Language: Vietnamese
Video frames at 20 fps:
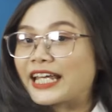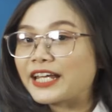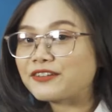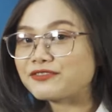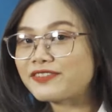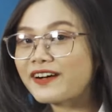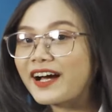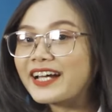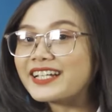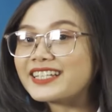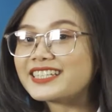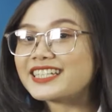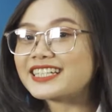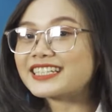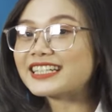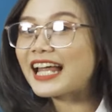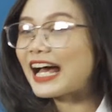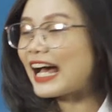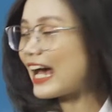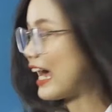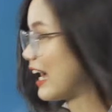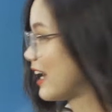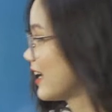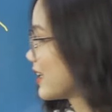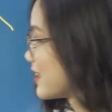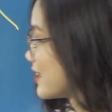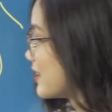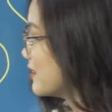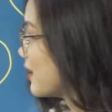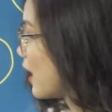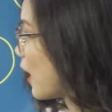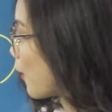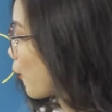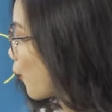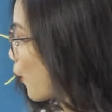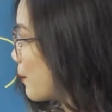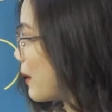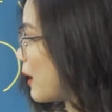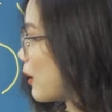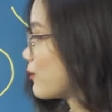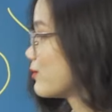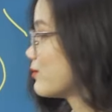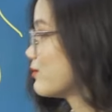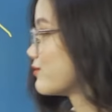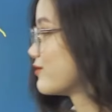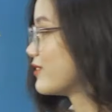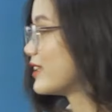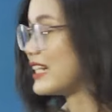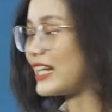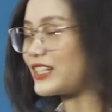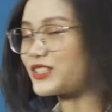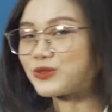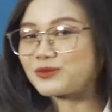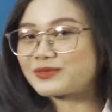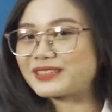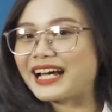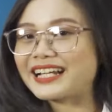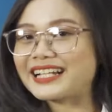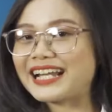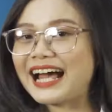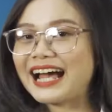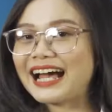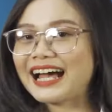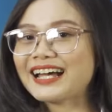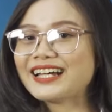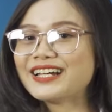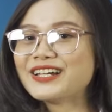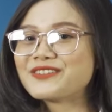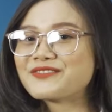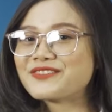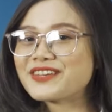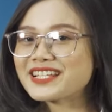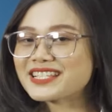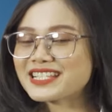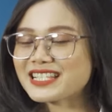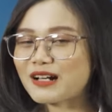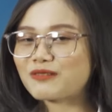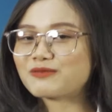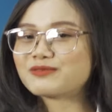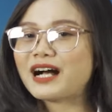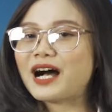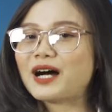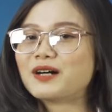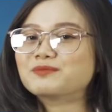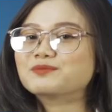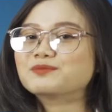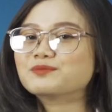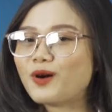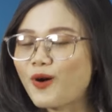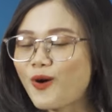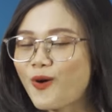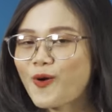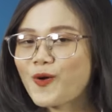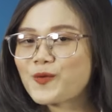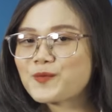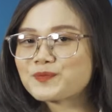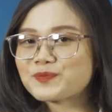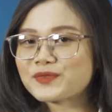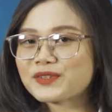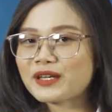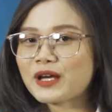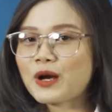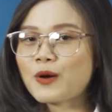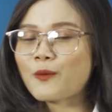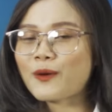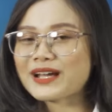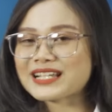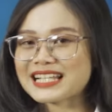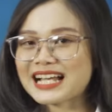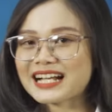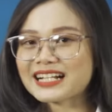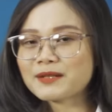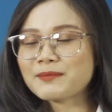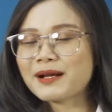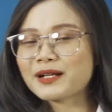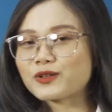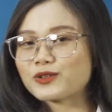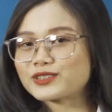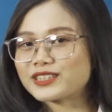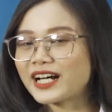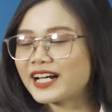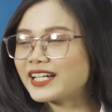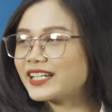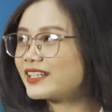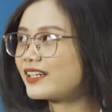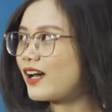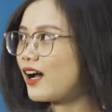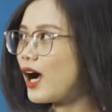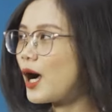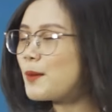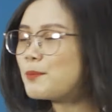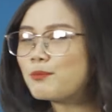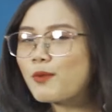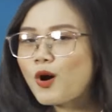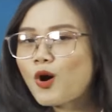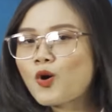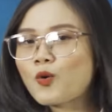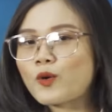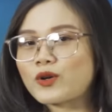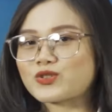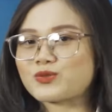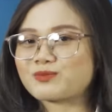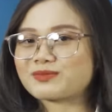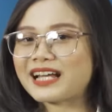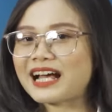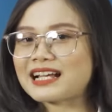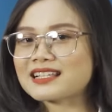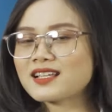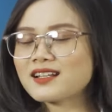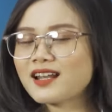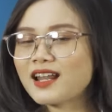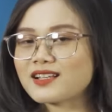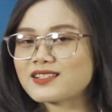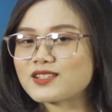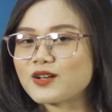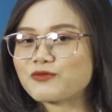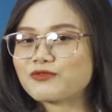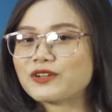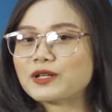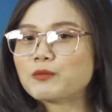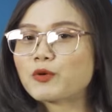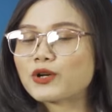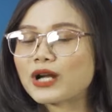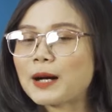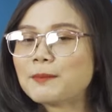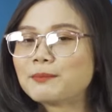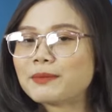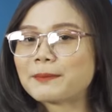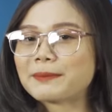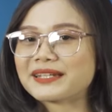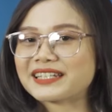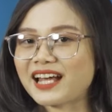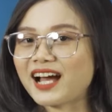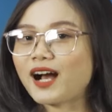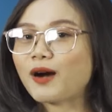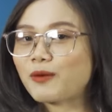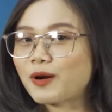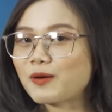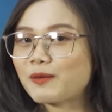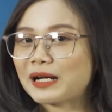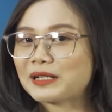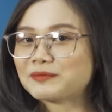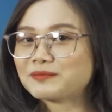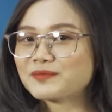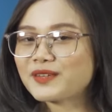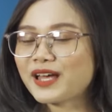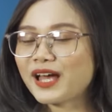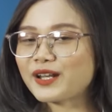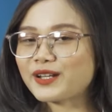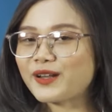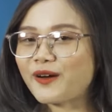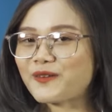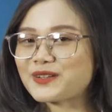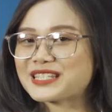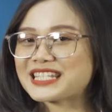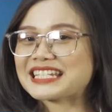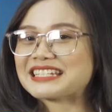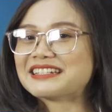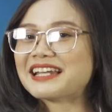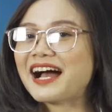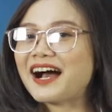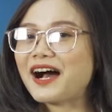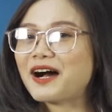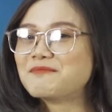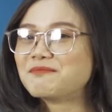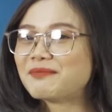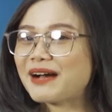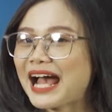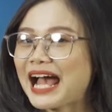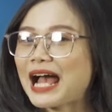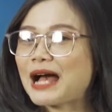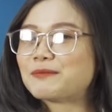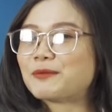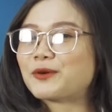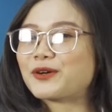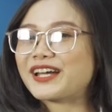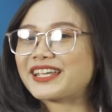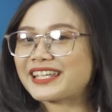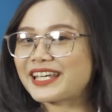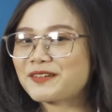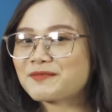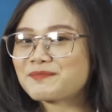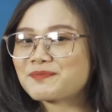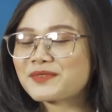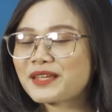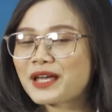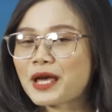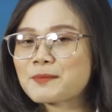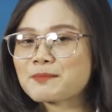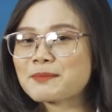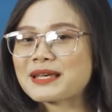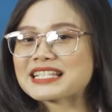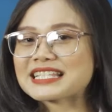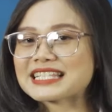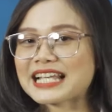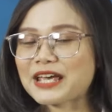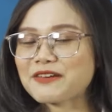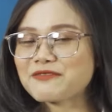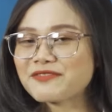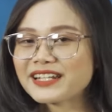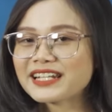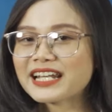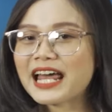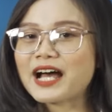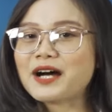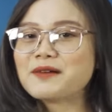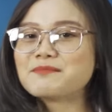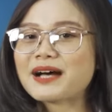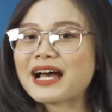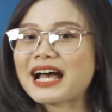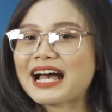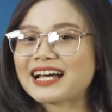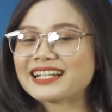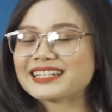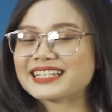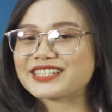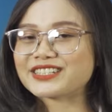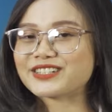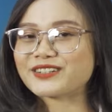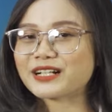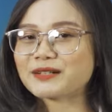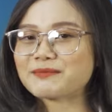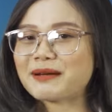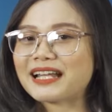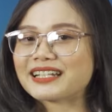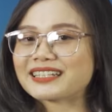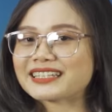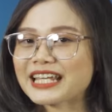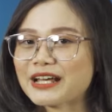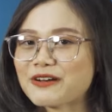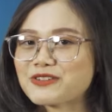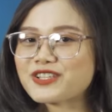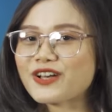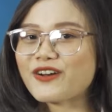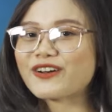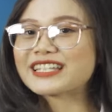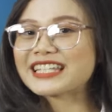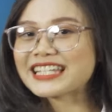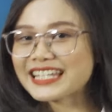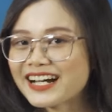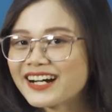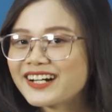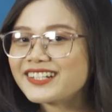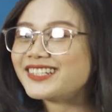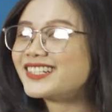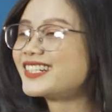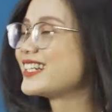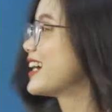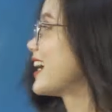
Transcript: nét phẩy chính là nửa quả bóng. Vậy là chúng ta đã viết xong âm O. Ngoài ra các bạn có thấy ờ, âm ô của chúng ta rất là giống với một âm mà mình đã học không ạ? Đó chính là âm A mọi người nhé. Mình sẽ viết lại âm A để cho các bạn theo dõi kỹ hơn.